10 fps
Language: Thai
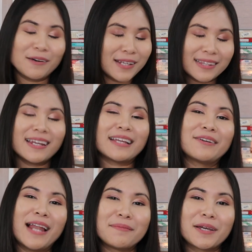หรับวันนี้ตีน่า
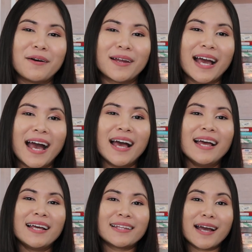ต้องลาไปก่อนค่ะ
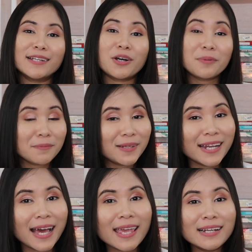ถ้าใครชอบคลิปนี้
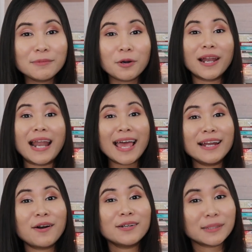นะคะอย่าลืมกดไล
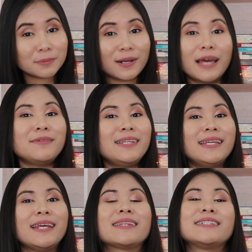ค์แล้วก็ subscribe ที่
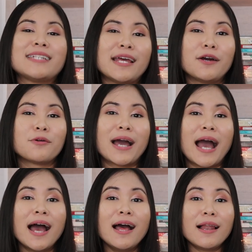ทีนีเ a นช h a n n นะ
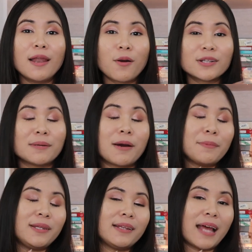คะ แล้วก็สามารถ
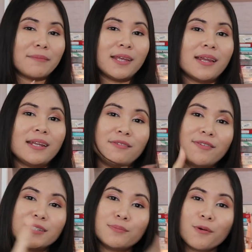ไปติดตามตีน่าที่
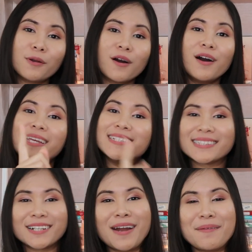Facebook แล้วก็
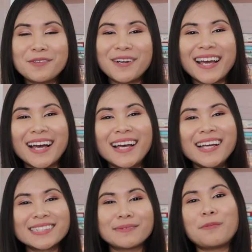Instagram ด้วยค่ะ
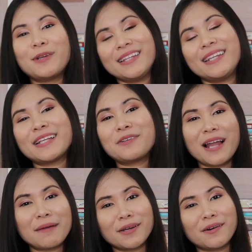สำหรับวันนี้ตีน่าต้อง
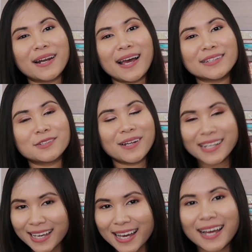ลาไปก่อนค่ะ สวัส
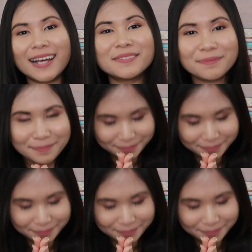ดีค่ะ